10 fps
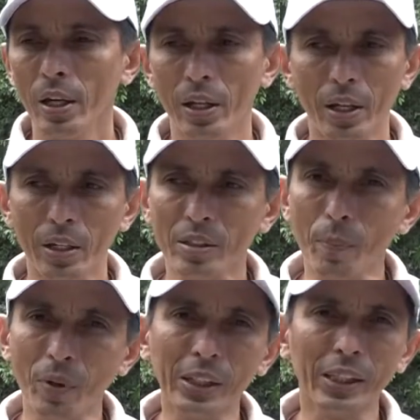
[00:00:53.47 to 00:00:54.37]
eh,
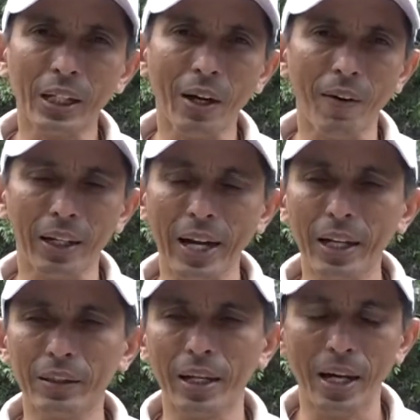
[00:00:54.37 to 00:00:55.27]
se puede hacer
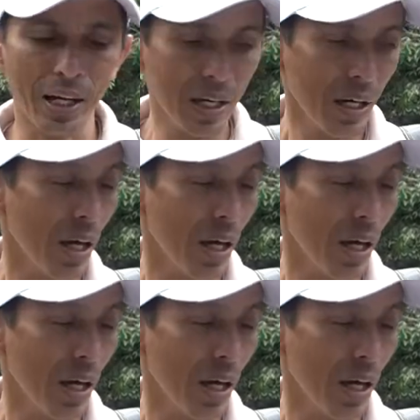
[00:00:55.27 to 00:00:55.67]
cabalgata,